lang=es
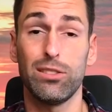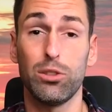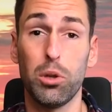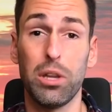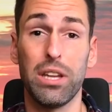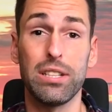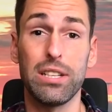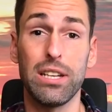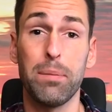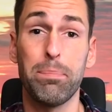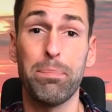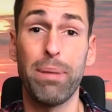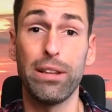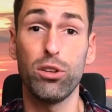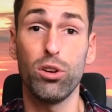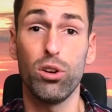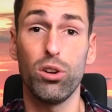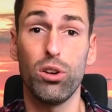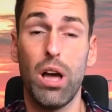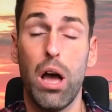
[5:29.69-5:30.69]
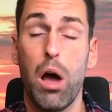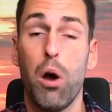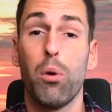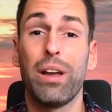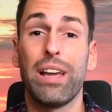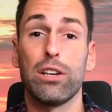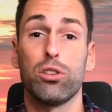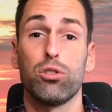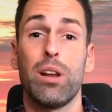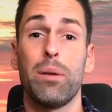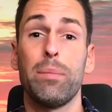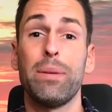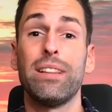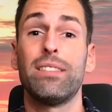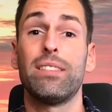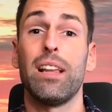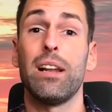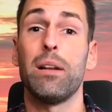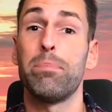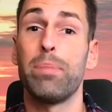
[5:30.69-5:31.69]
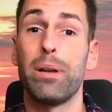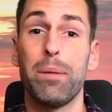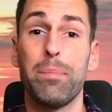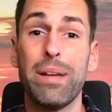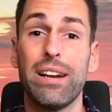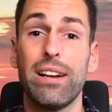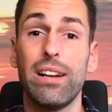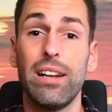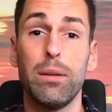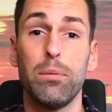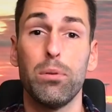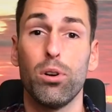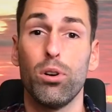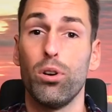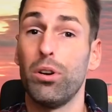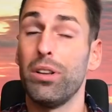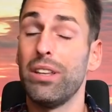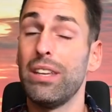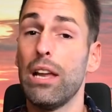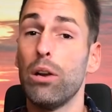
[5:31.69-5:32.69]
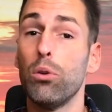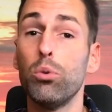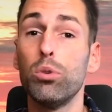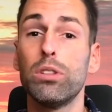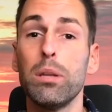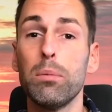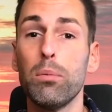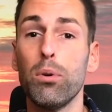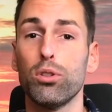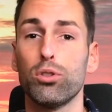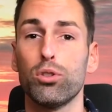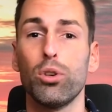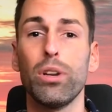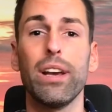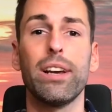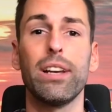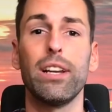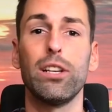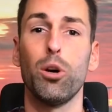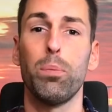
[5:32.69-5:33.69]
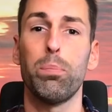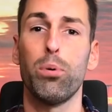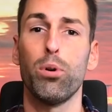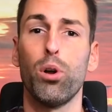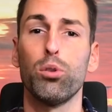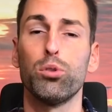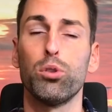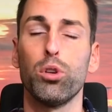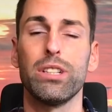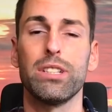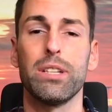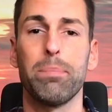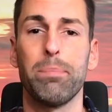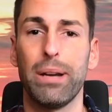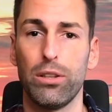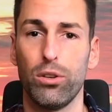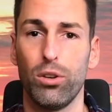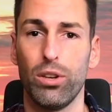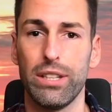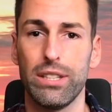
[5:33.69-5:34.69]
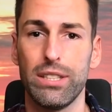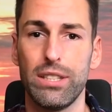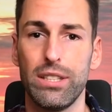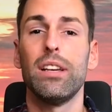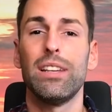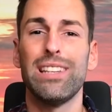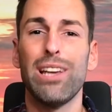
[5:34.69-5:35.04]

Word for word: todas en español, aunque solamente el primer libro y el último son escritos por autores españoles.